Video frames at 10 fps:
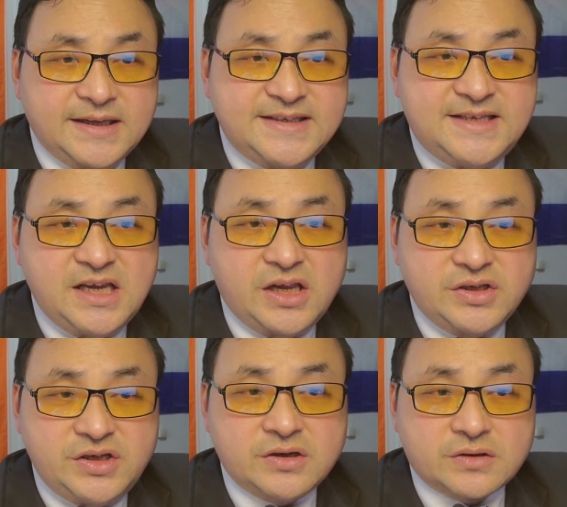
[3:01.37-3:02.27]
渐
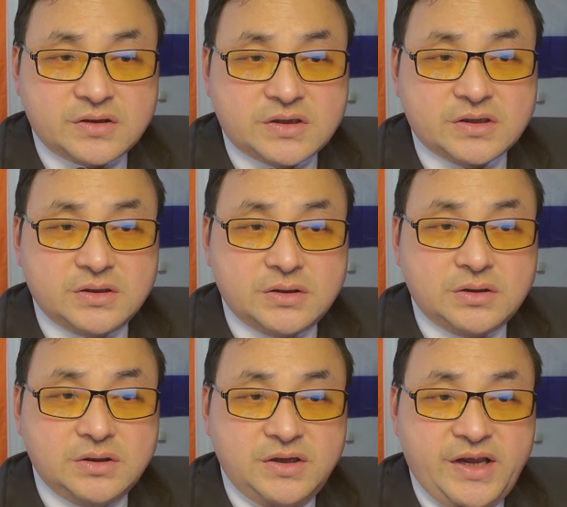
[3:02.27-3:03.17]
进式
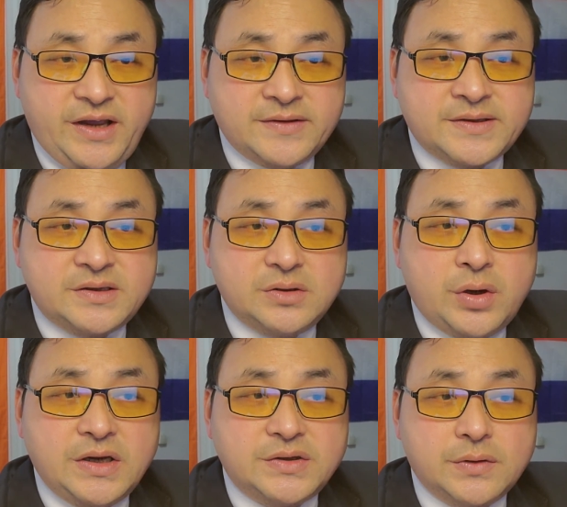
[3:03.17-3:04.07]
延迟
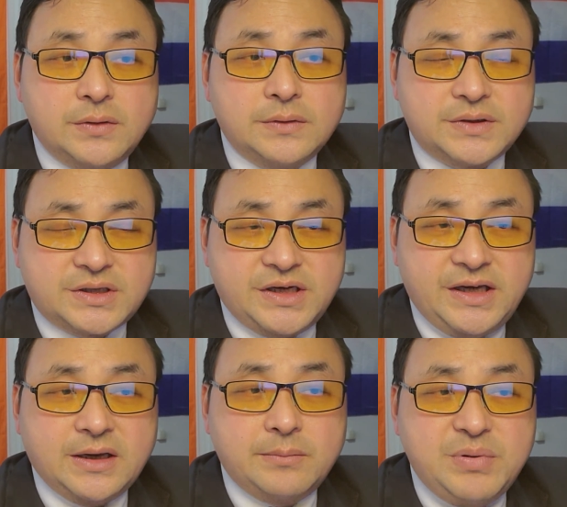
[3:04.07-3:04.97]
退休是
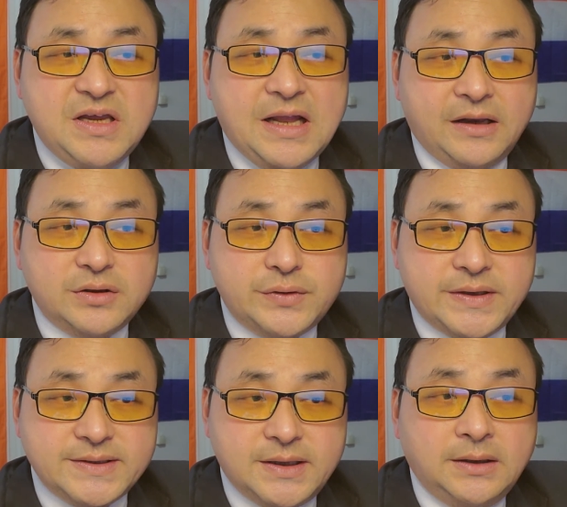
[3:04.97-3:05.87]
一个必然的
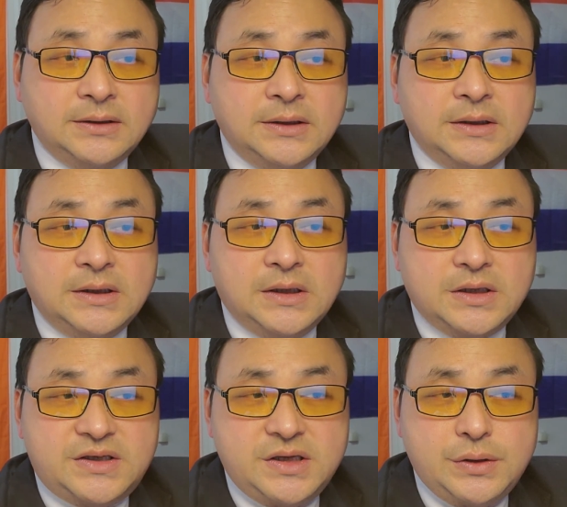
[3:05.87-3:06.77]
选择。
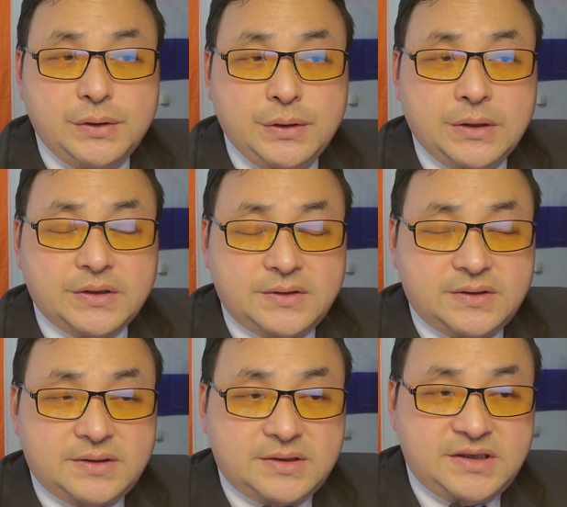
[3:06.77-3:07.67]
基于
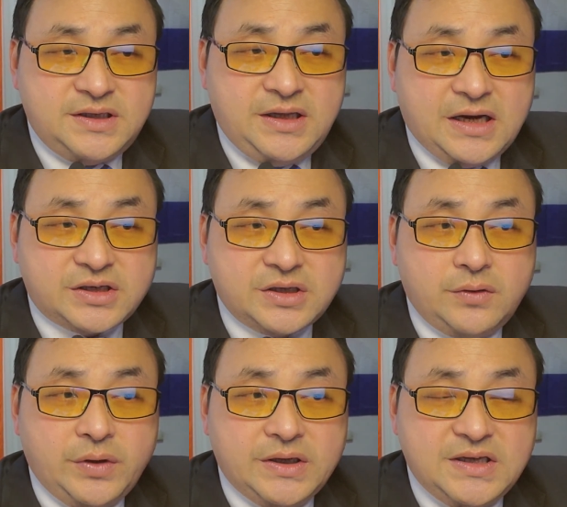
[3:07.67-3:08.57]
期待社
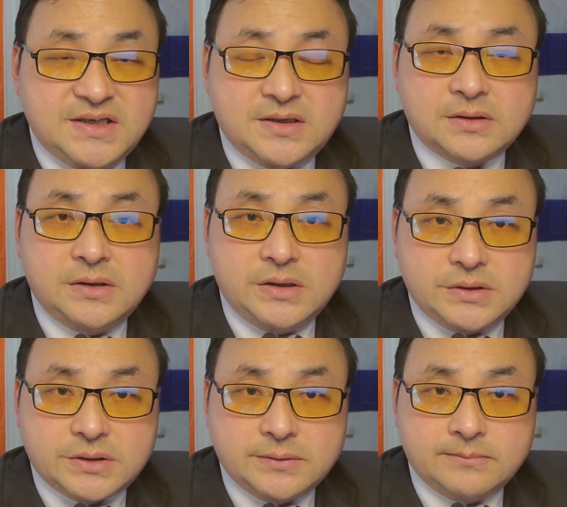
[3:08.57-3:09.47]
会理性的认
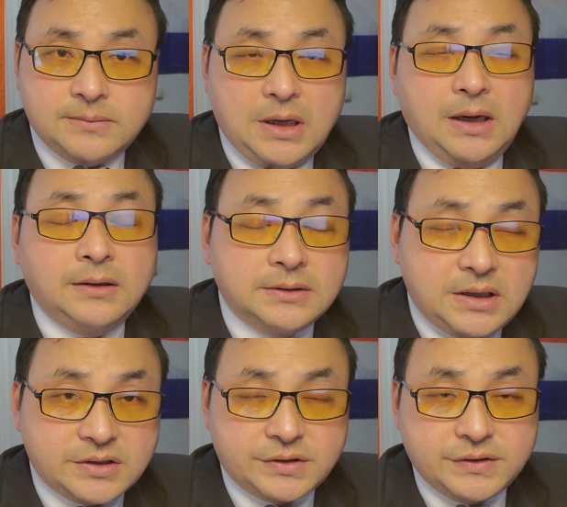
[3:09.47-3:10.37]
知啊，
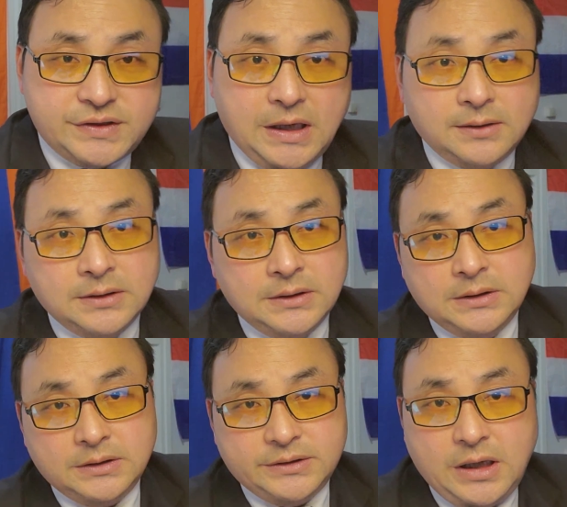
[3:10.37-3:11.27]
他是想
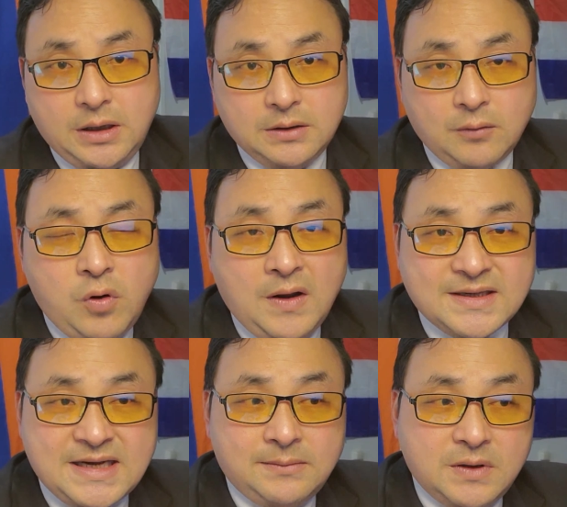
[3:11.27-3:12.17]
让矿
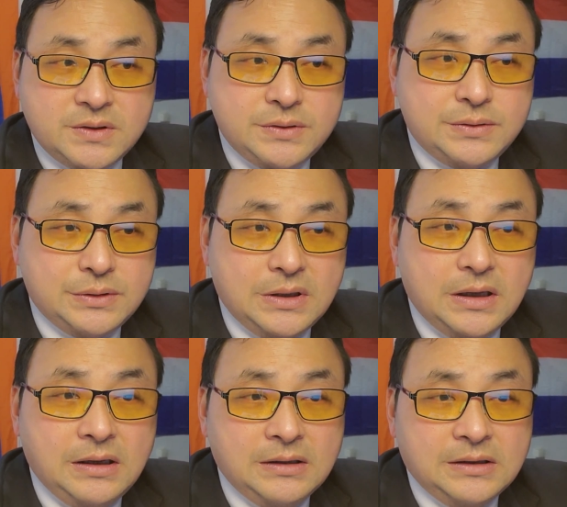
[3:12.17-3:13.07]
渣们继续的，